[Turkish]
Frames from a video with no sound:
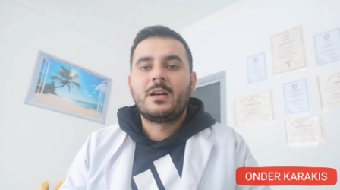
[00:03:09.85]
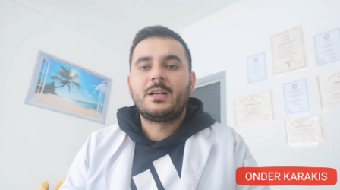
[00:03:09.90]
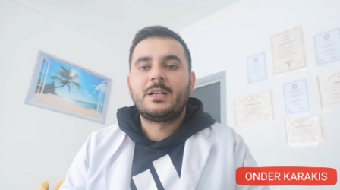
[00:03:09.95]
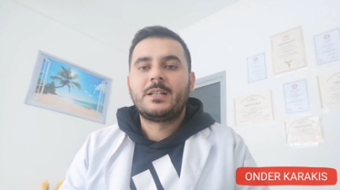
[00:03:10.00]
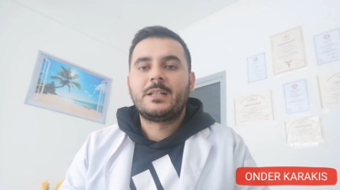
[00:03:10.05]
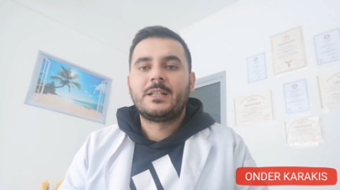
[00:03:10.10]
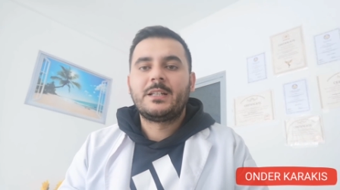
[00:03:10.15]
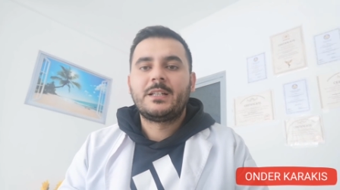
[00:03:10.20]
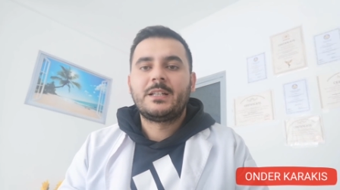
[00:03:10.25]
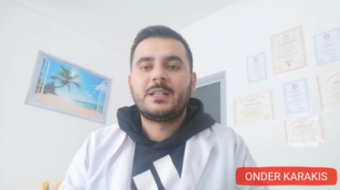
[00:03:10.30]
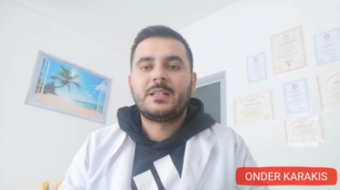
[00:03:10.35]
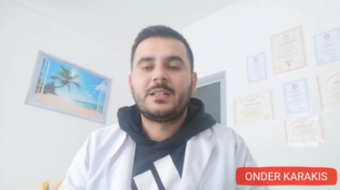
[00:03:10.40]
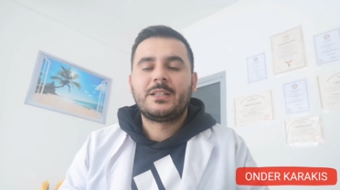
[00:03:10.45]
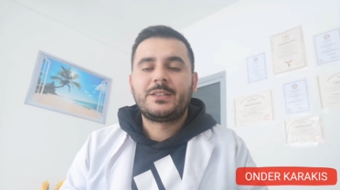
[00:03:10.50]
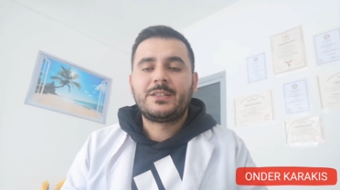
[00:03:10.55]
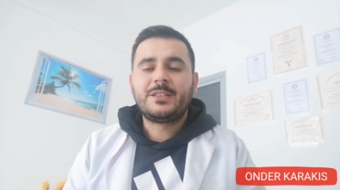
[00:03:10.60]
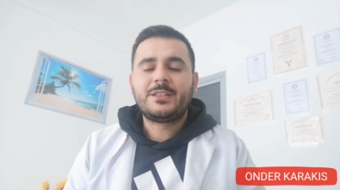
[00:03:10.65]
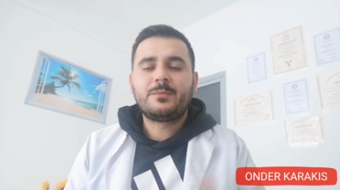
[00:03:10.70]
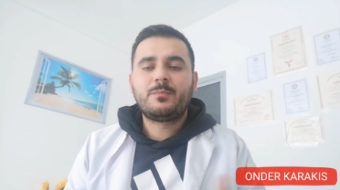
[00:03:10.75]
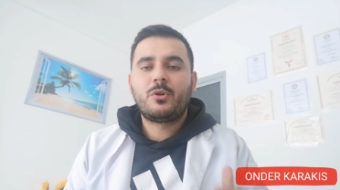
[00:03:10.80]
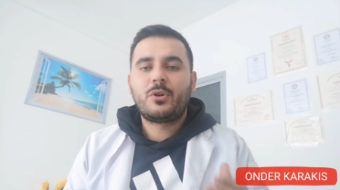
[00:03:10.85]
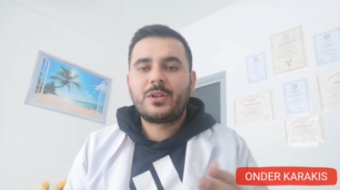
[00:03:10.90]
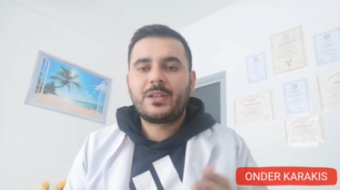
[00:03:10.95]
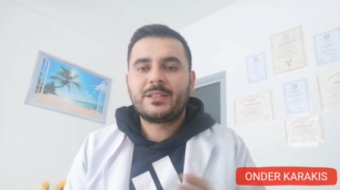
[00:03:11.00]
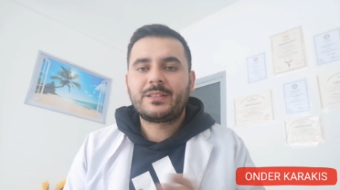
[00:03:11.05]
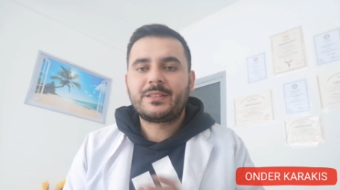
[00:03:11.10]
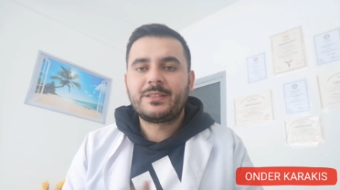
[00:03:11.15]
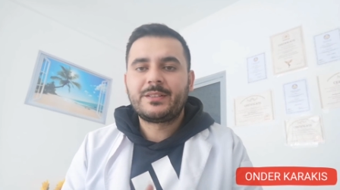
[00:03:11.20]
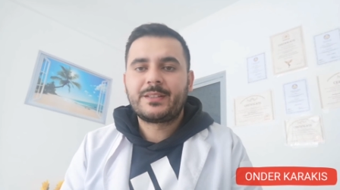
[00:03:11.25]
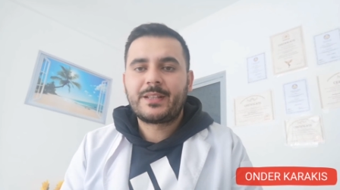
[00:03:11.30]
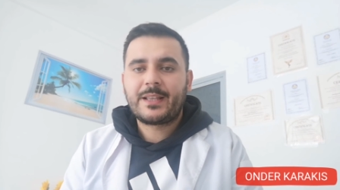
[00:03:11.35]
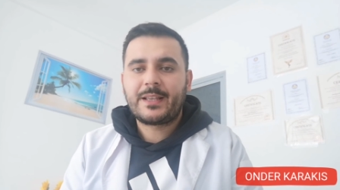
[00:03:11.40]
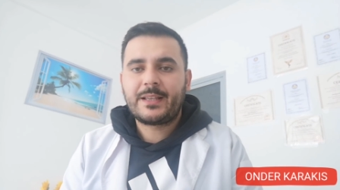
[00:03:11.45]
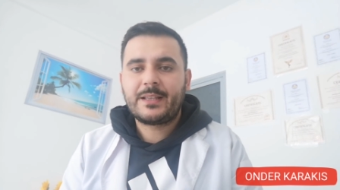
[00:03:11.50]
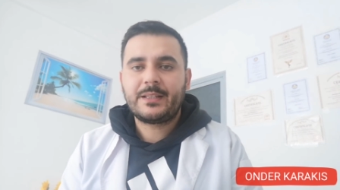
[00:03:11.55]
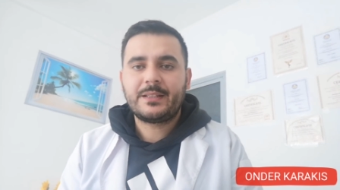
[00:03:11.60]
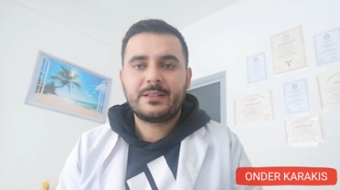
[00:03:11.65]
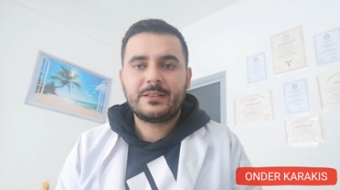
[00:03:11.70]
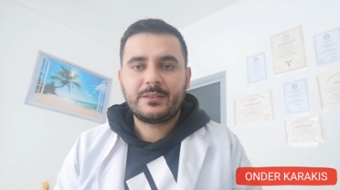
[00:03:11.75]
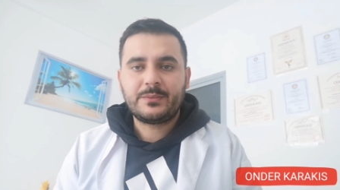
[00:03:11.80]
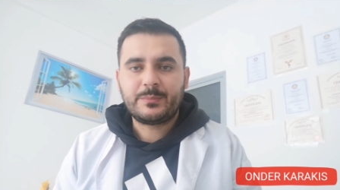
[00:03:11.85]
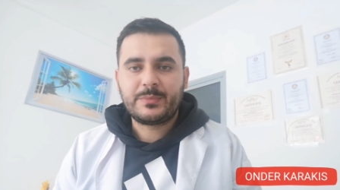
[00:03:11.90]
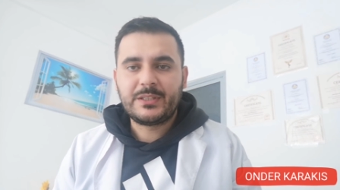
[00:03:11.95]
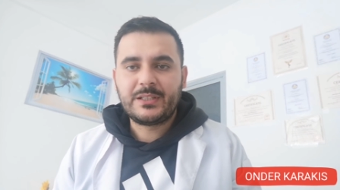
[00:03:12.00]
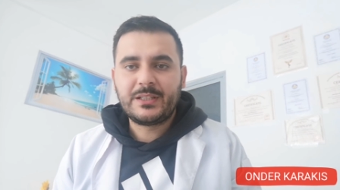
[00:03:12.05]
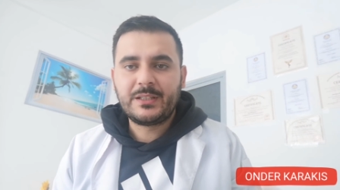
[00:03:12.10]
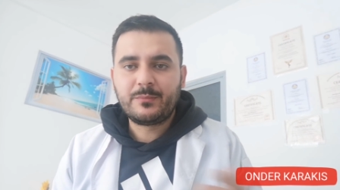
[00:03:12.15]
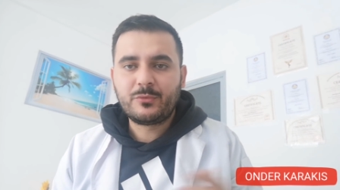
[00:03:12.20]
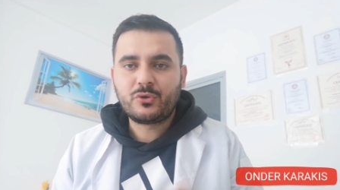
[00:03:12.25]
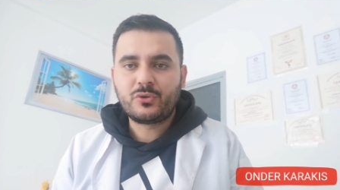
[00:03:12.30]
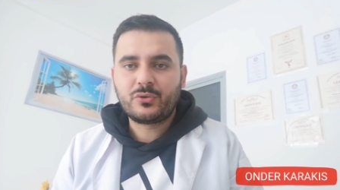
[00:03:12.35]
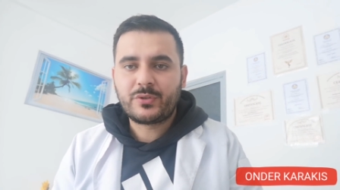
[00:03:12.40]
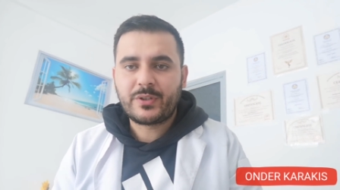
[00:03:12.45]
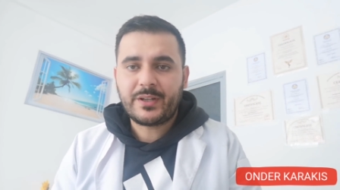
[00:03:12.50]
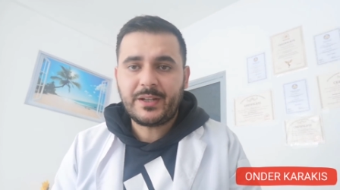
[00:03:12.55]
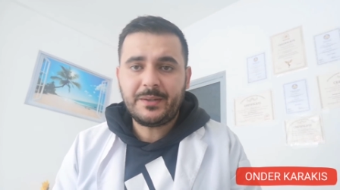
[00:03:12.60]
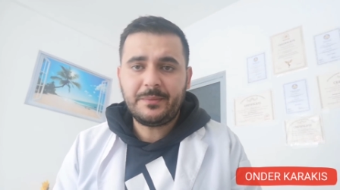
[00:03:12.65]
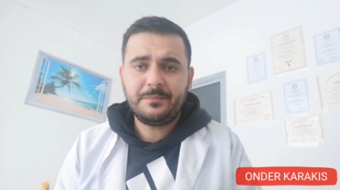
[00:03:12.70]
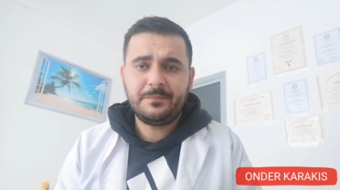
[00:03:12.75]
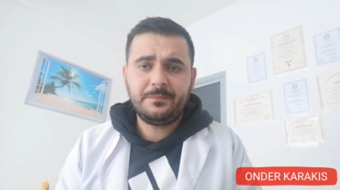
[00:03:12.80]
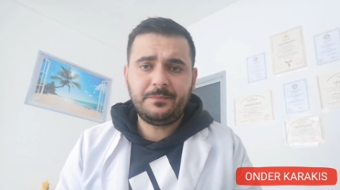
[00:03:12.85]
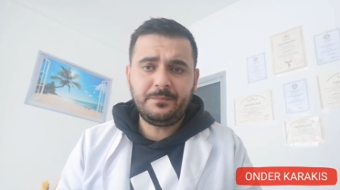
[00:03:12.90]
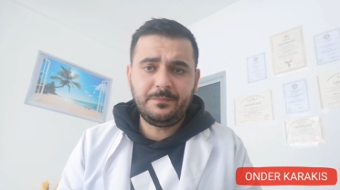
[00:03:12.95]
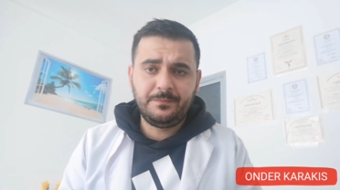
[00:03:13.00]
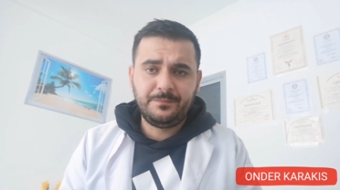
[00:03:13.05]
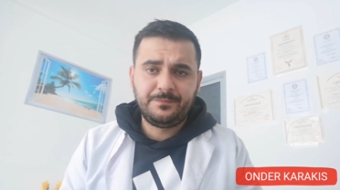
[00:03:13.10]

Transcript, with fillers: E, diz bölgesinde bildiğimiz üzere